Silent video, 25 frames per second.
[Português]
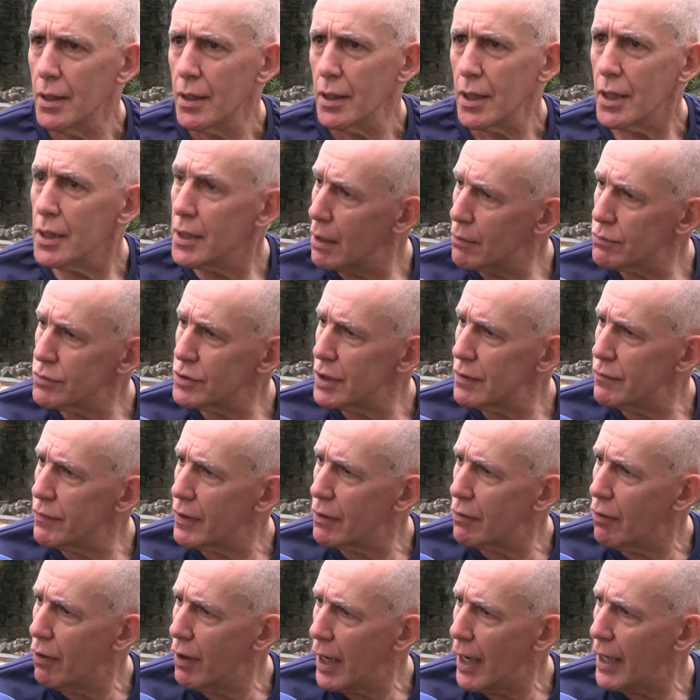E não tive
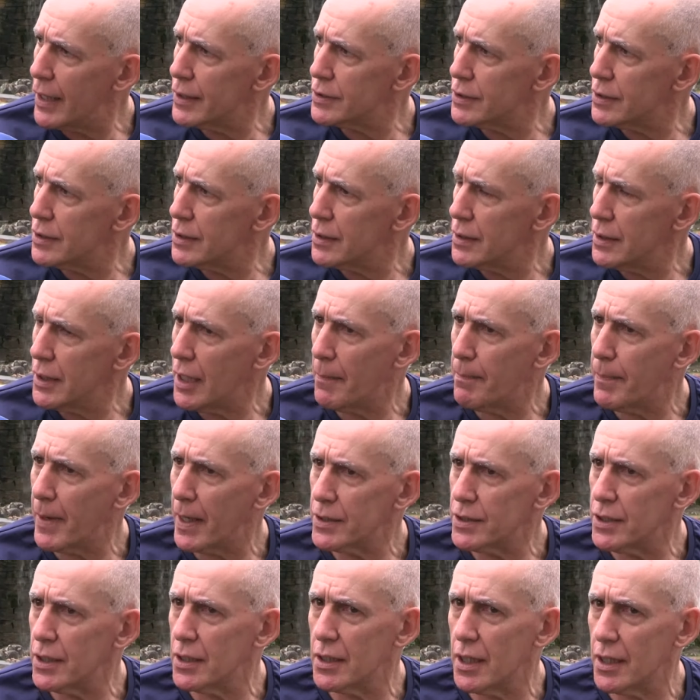coragem. E a partir